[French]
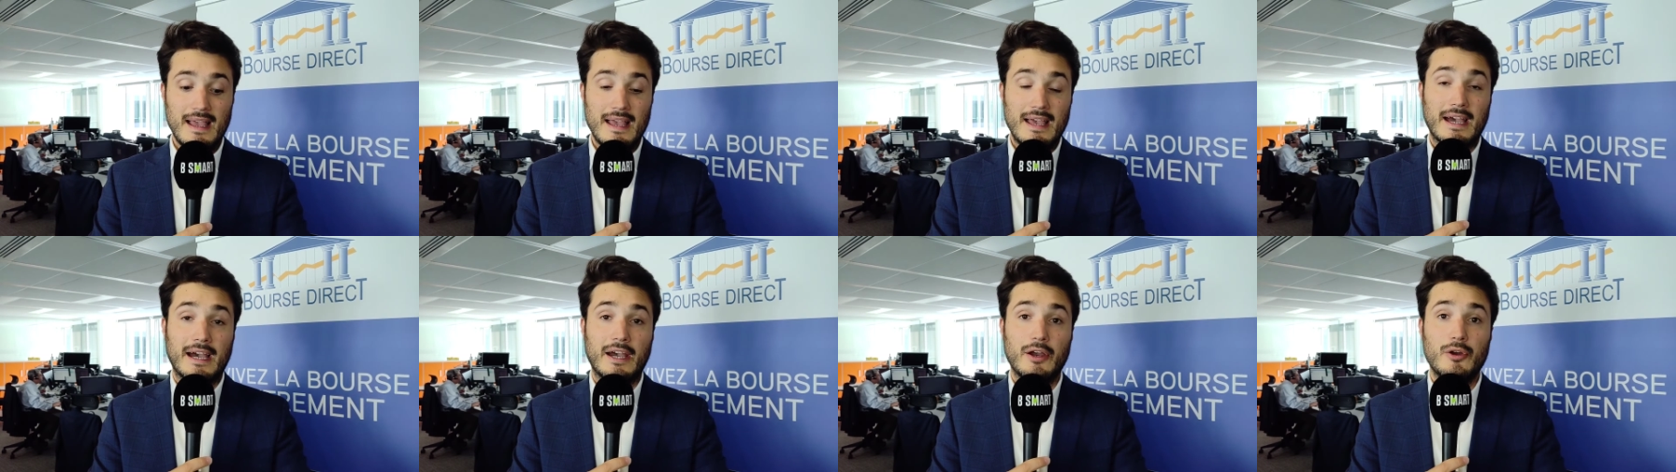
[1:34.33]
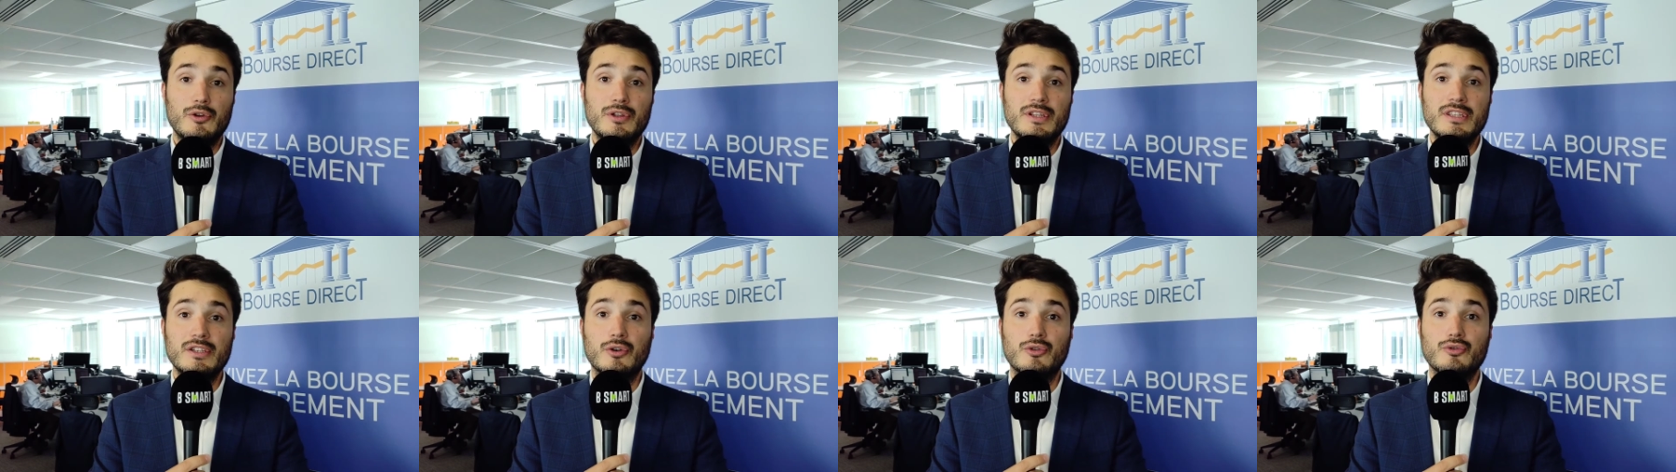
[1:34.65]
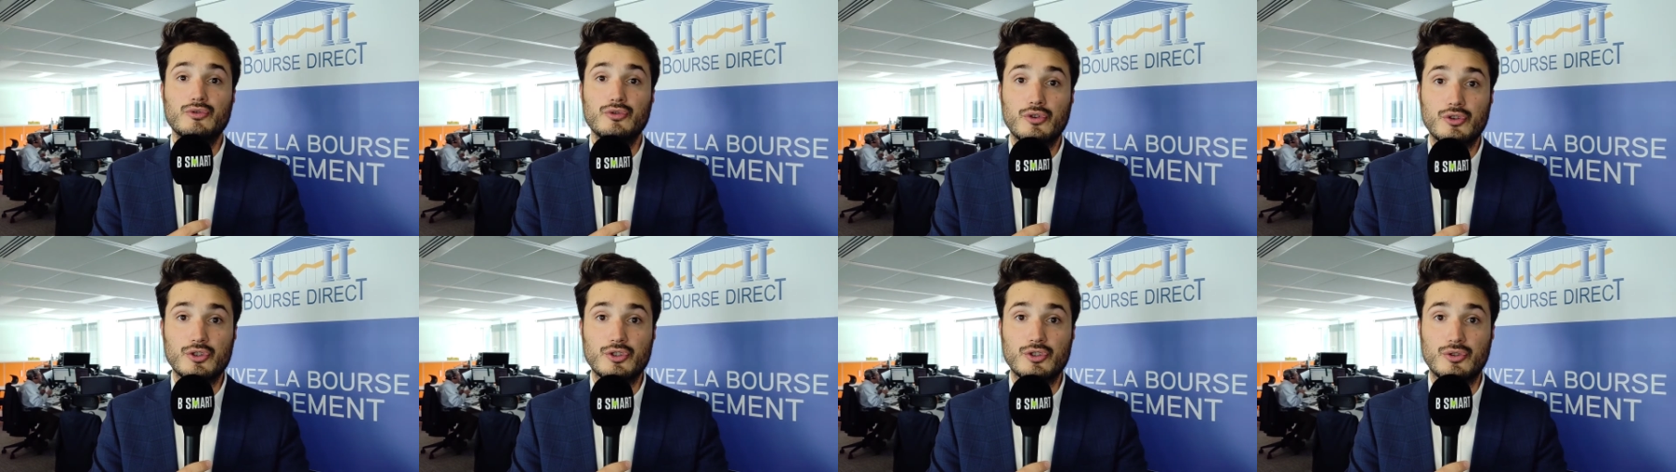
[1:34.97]
Réuni
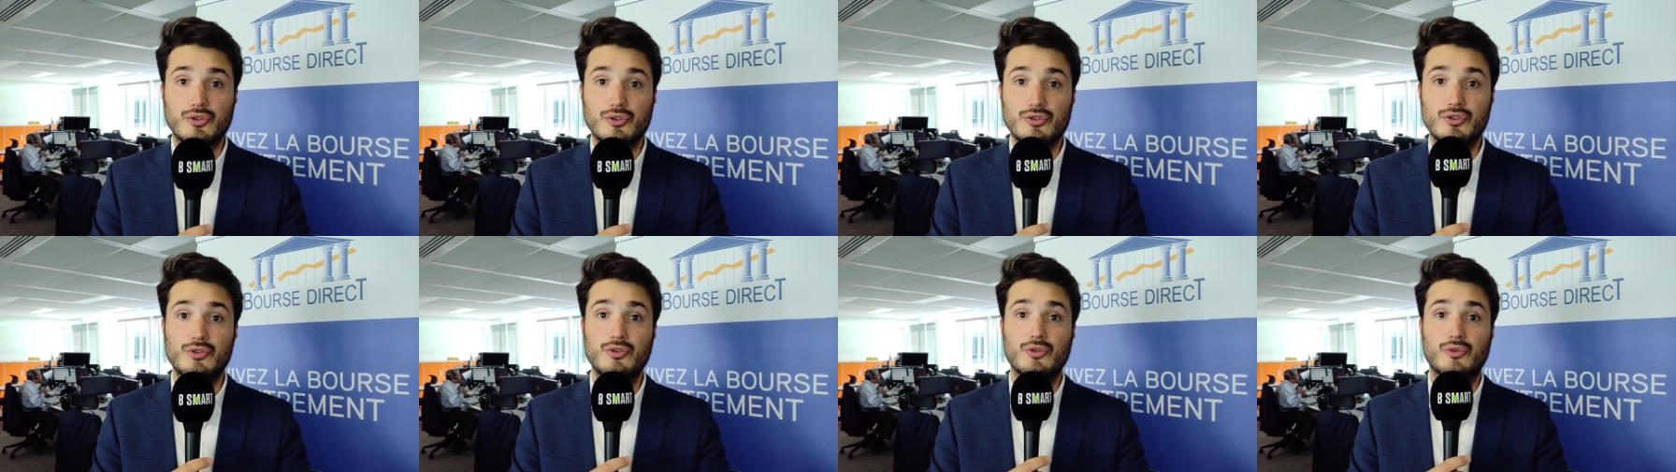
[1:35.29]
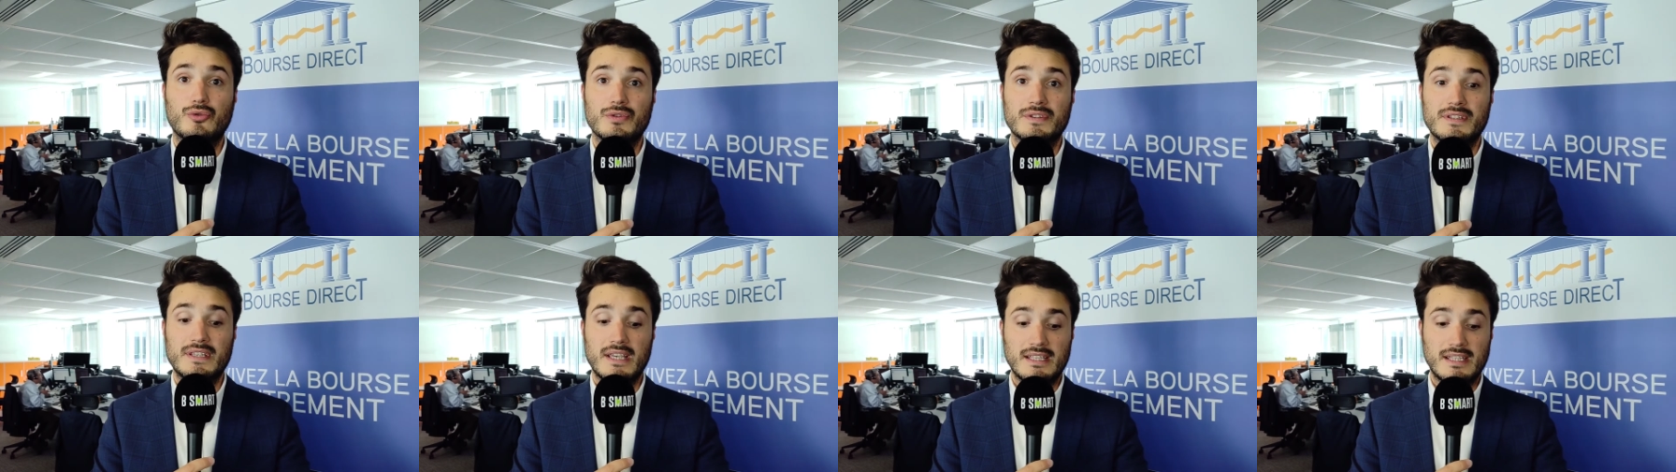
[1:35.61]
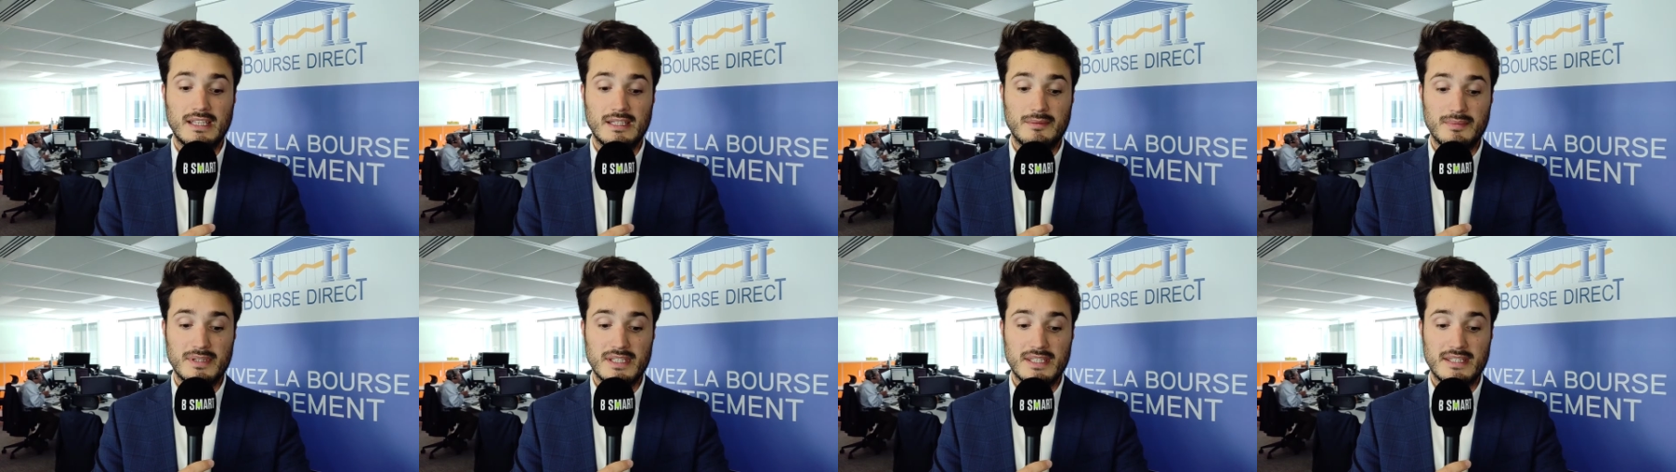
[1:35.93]
en urgence, le conseil
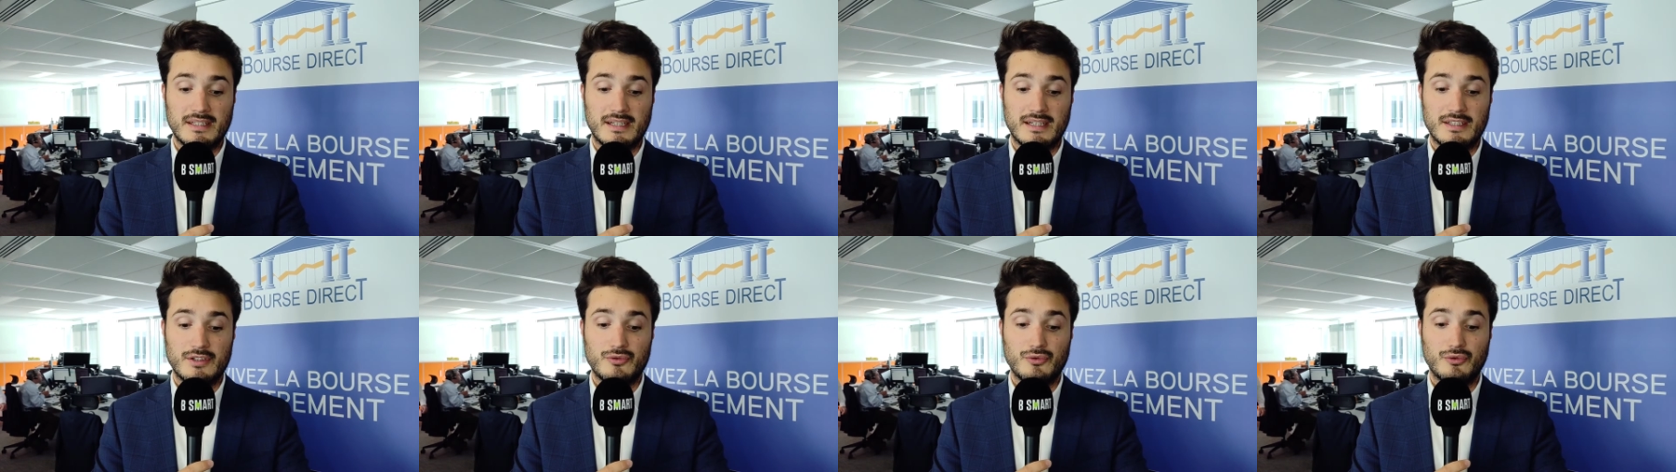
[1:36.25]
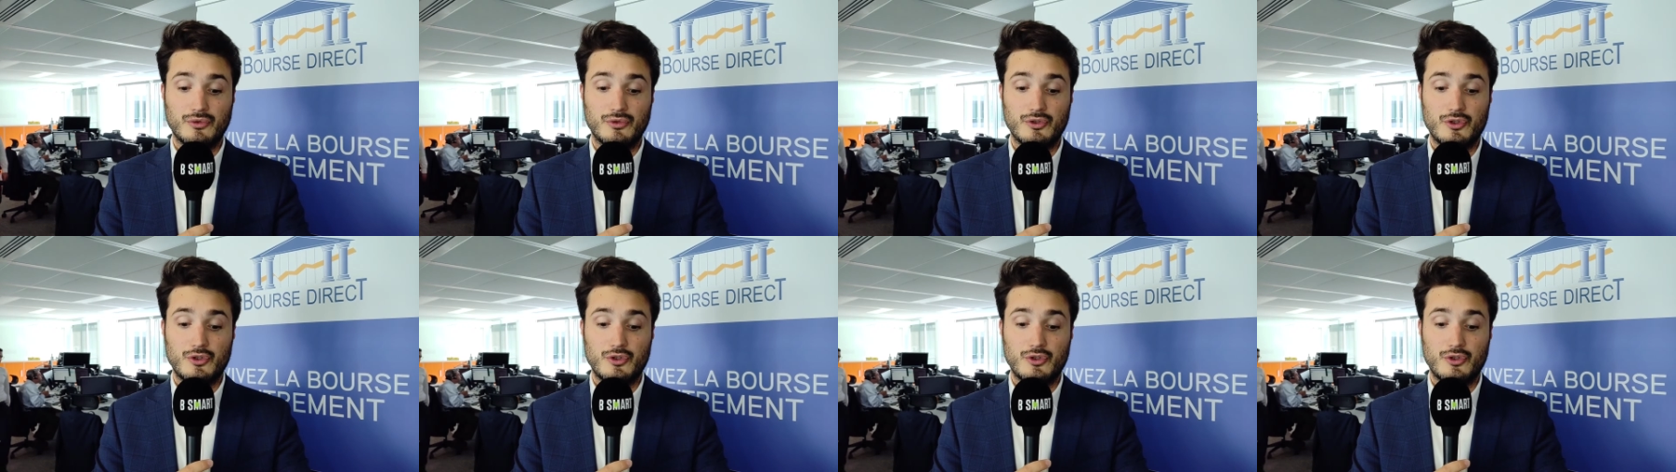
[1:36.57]
d'administration